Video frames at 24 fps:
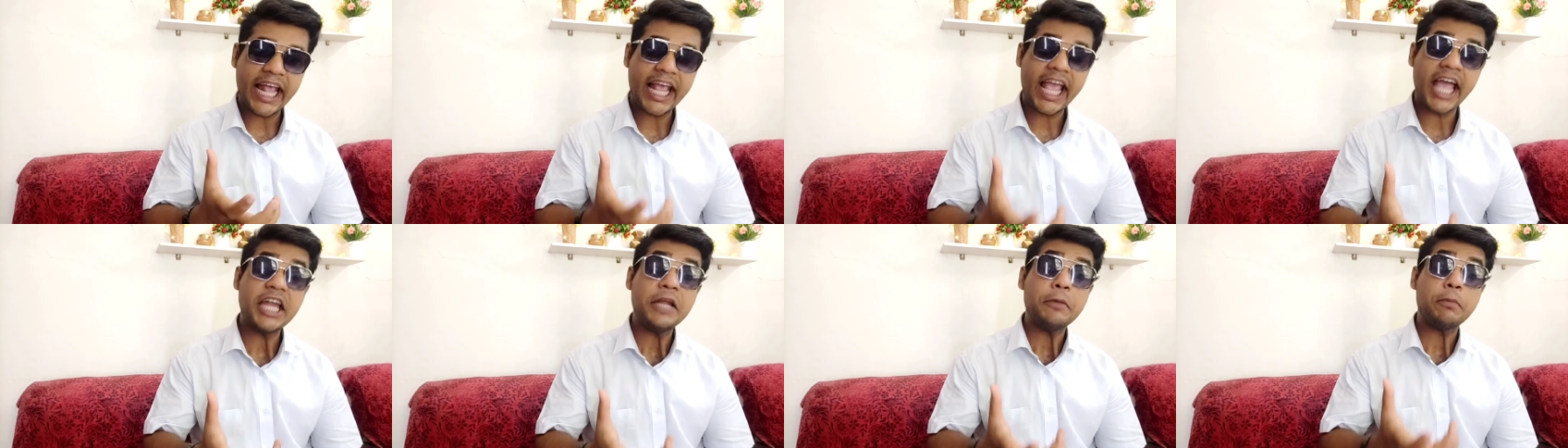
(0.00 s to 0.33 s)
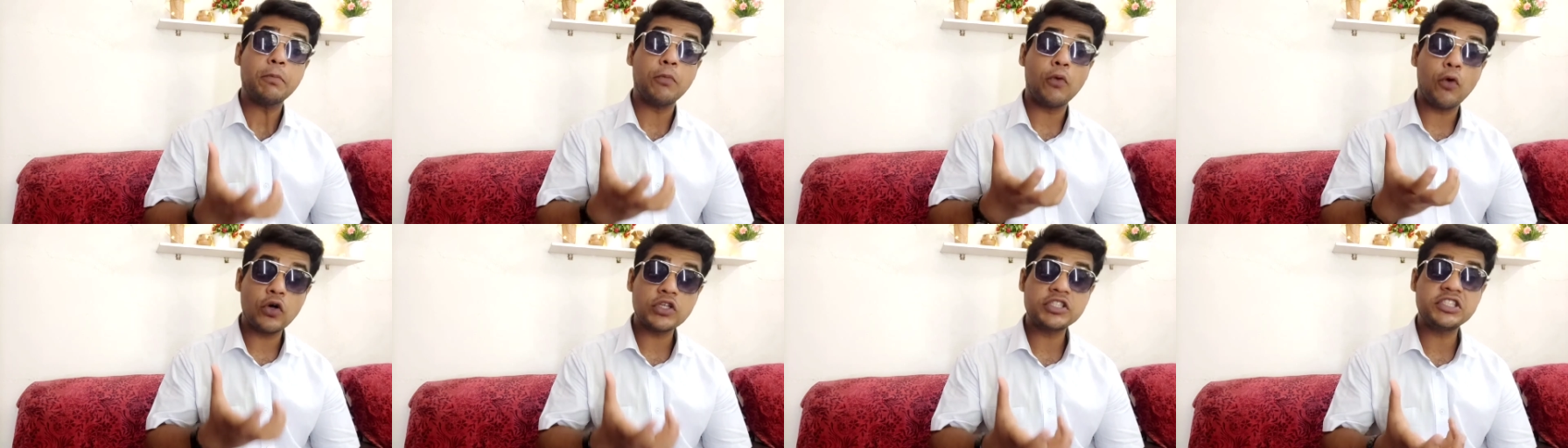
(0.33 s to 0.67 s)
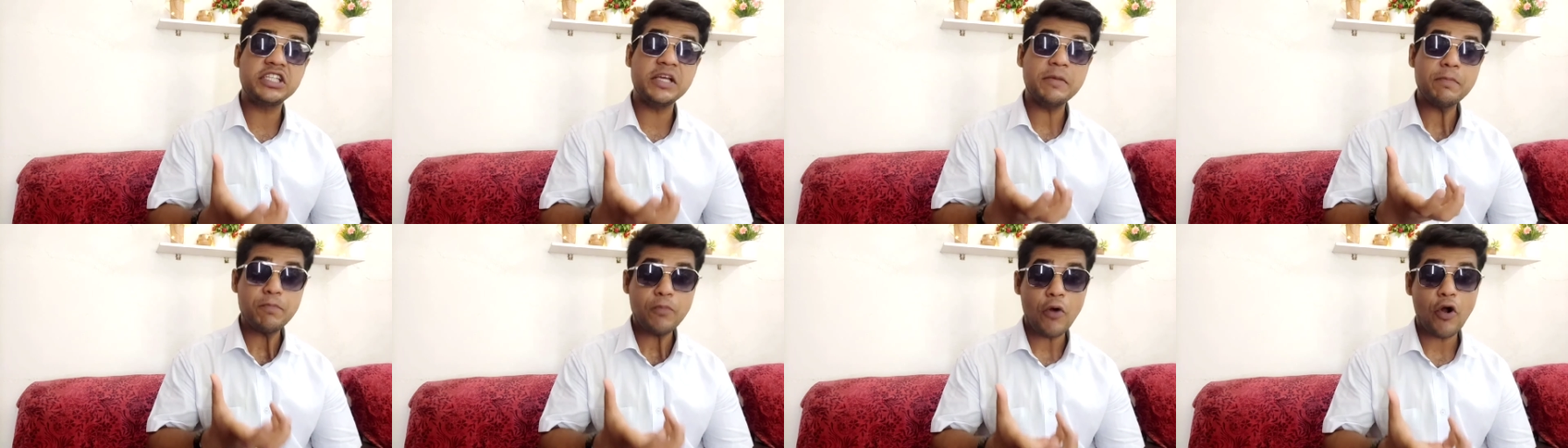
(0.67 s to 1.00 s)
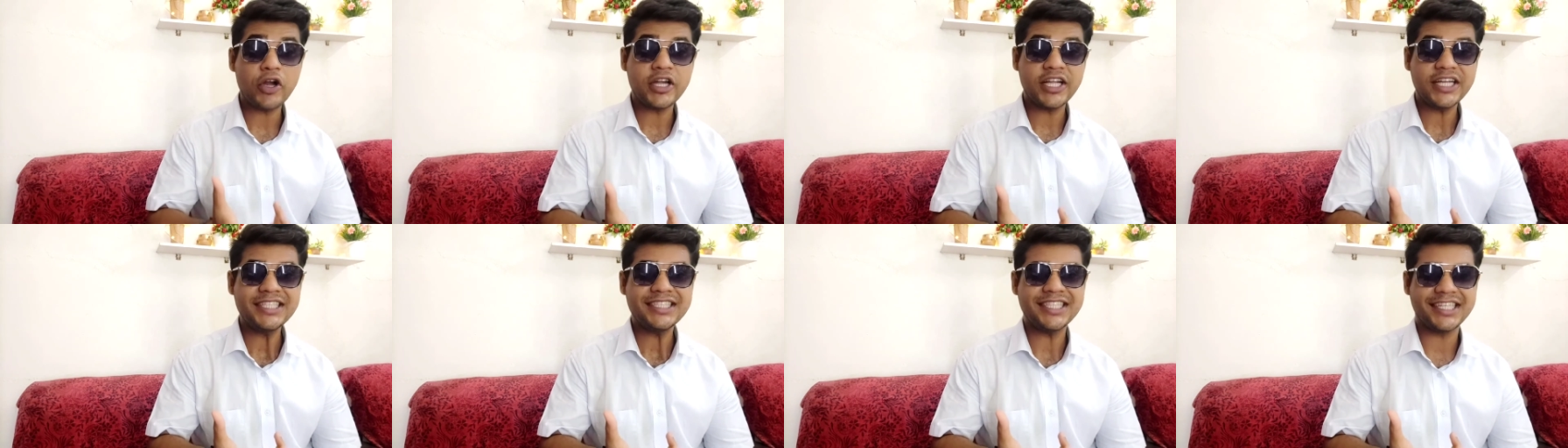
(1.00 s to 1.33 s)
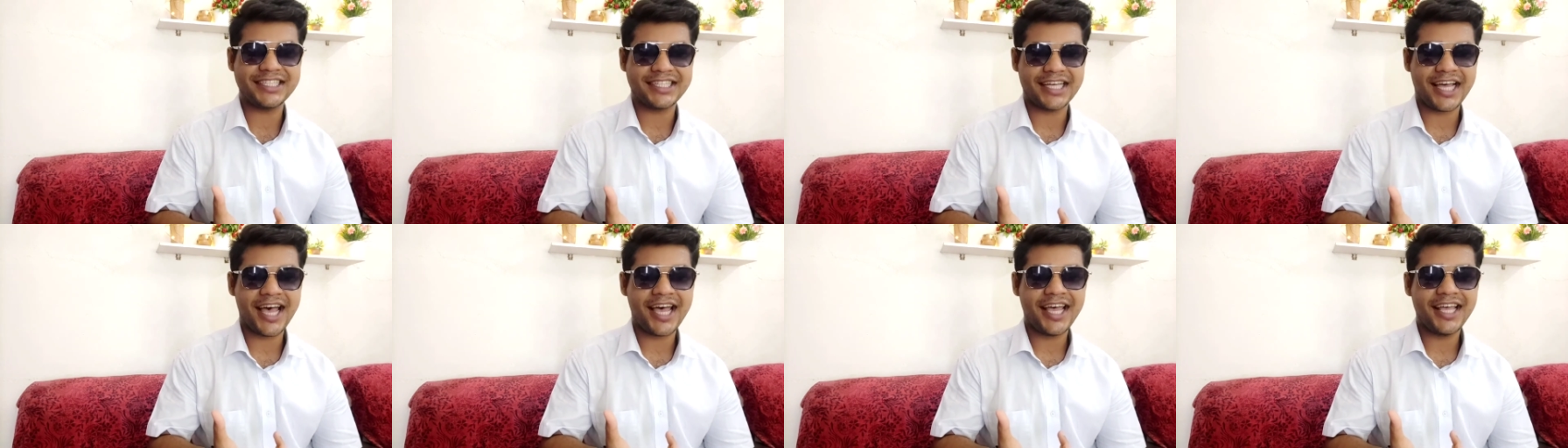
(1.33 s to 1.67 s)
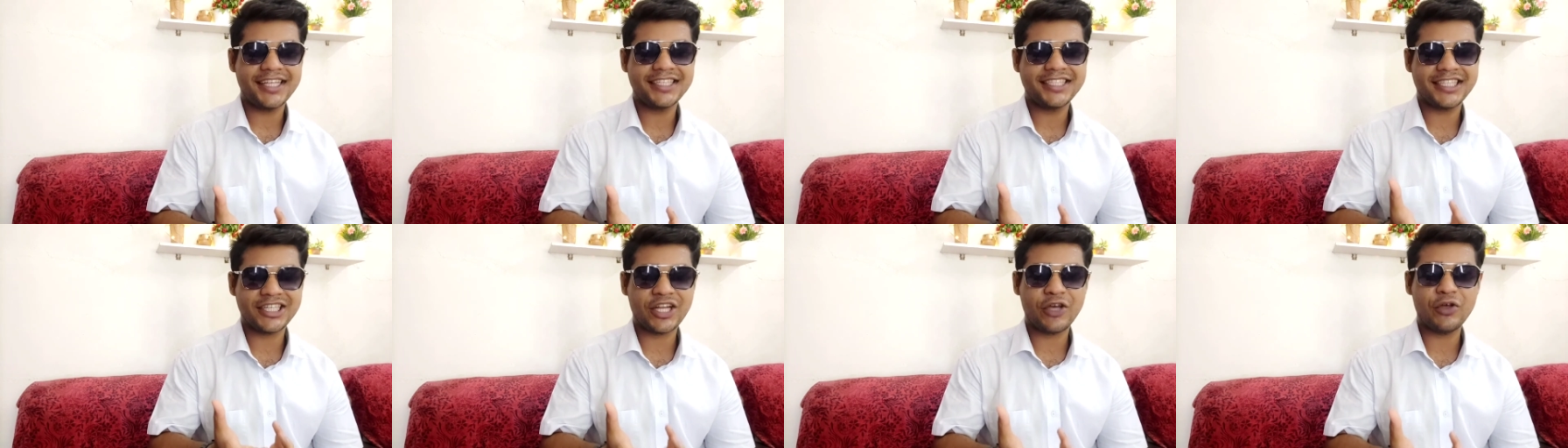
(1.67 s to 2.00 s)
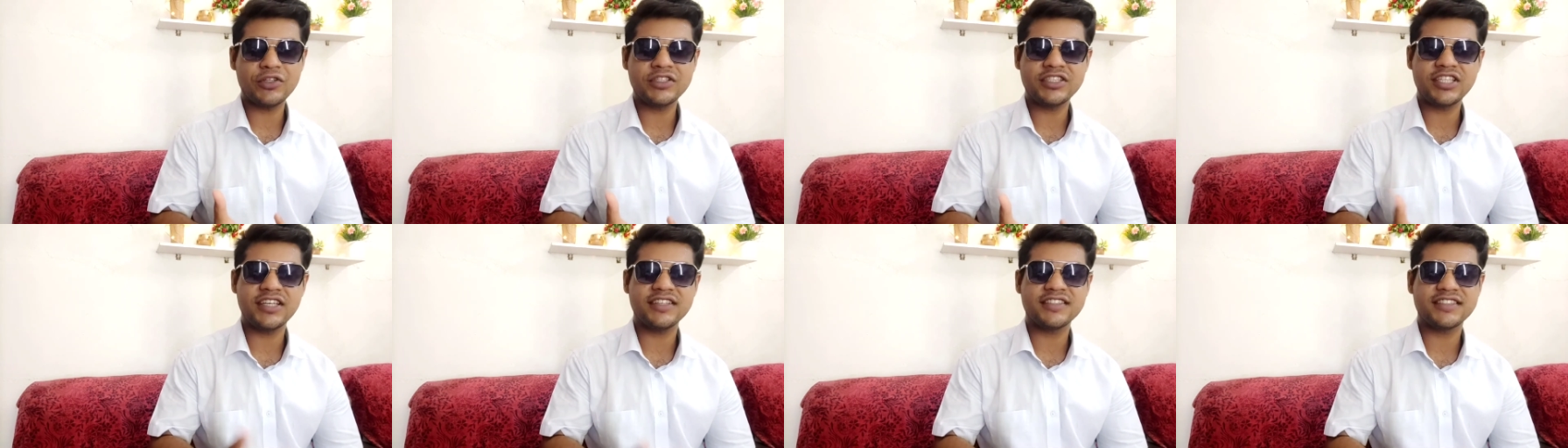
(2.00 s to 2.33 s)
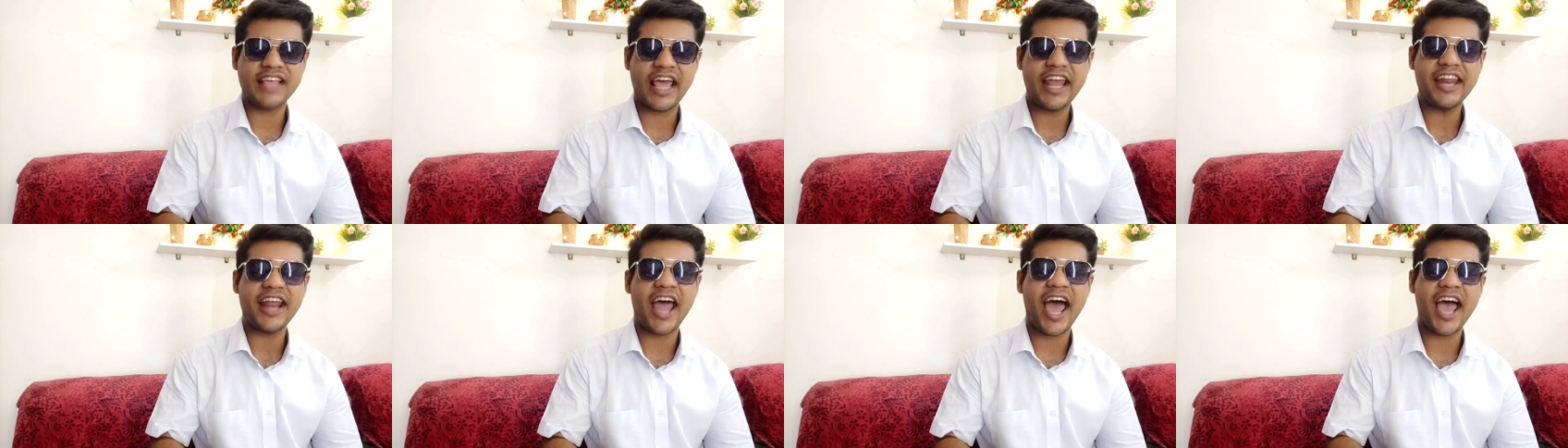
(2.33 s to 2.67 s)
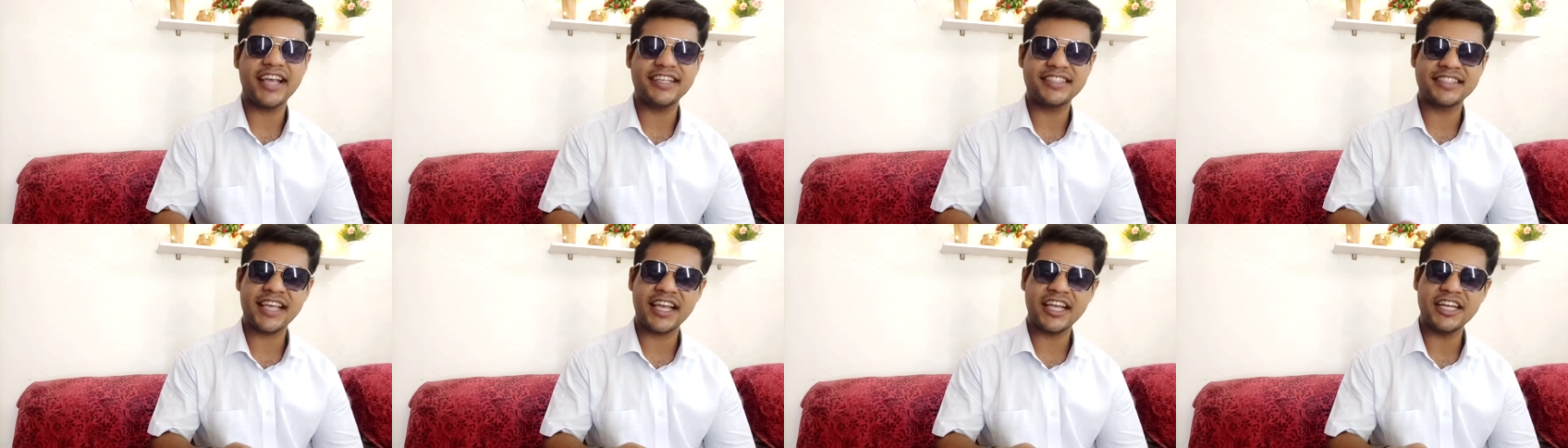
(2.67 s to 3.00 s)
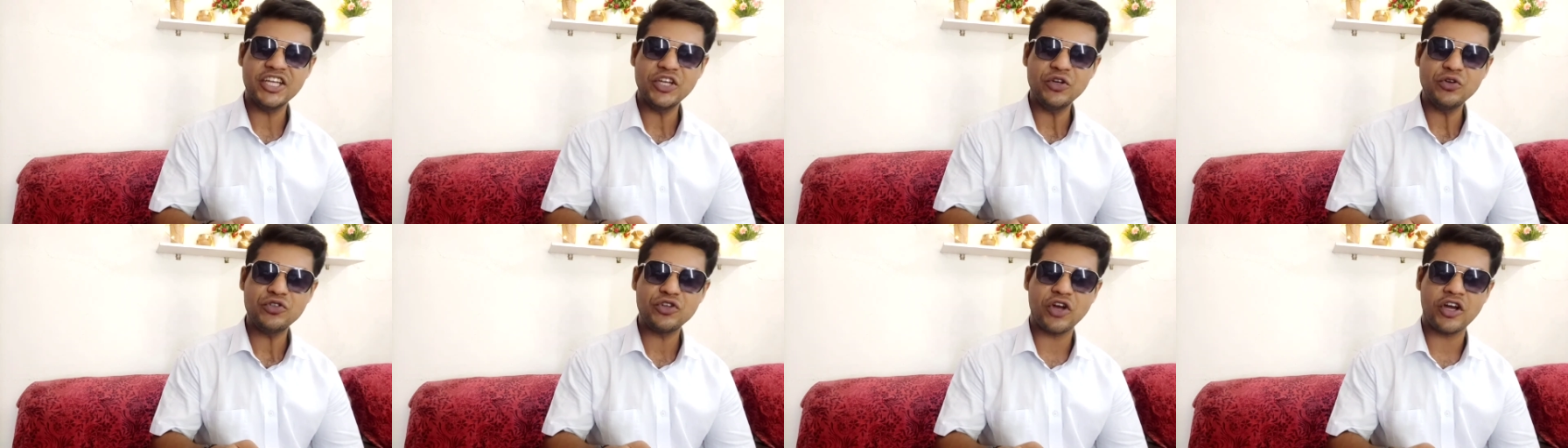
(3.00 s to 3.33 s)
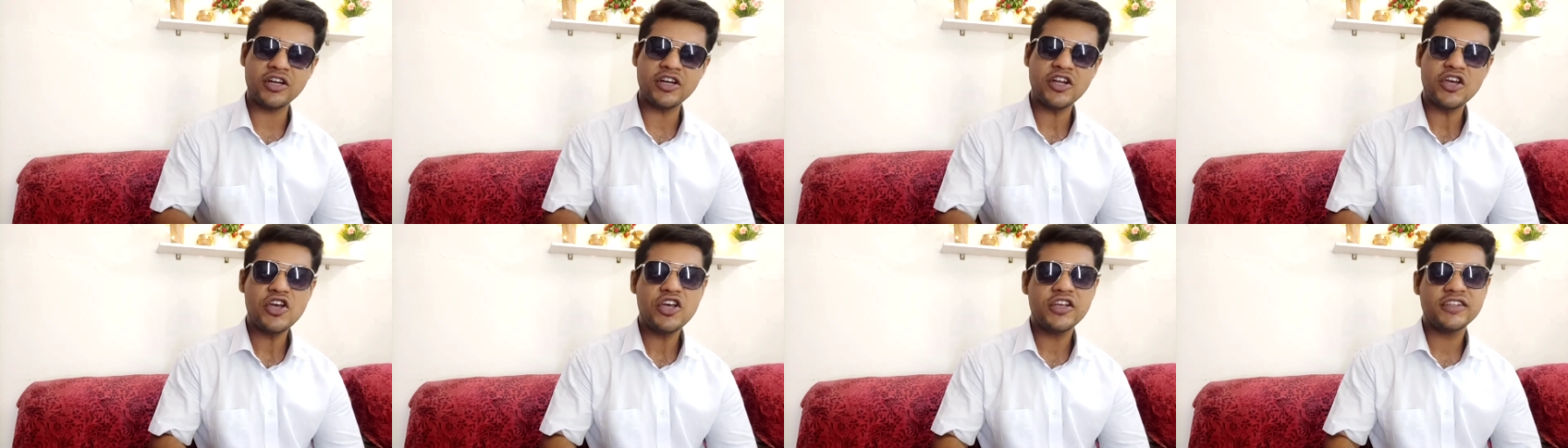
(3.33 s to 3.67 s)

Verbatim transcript: এখানে মোস্ট ইম্পর্টেন্ট যেটা সেটা হচ্ছে স্যার আইজ্যাক নিউটন